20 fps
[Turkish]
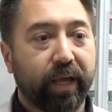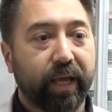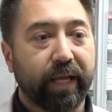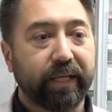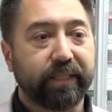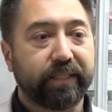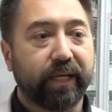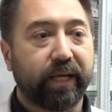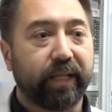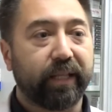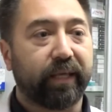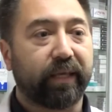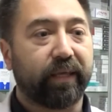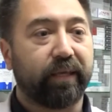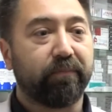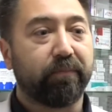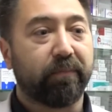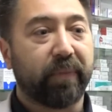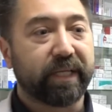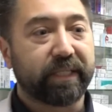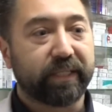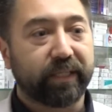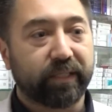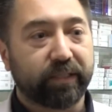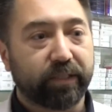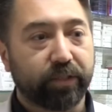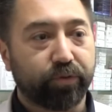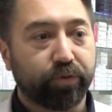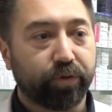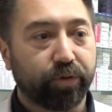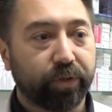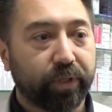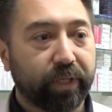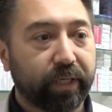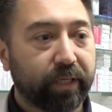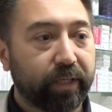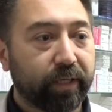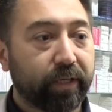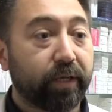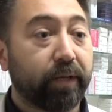eczanedeki maske
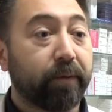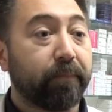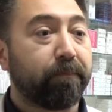stokları,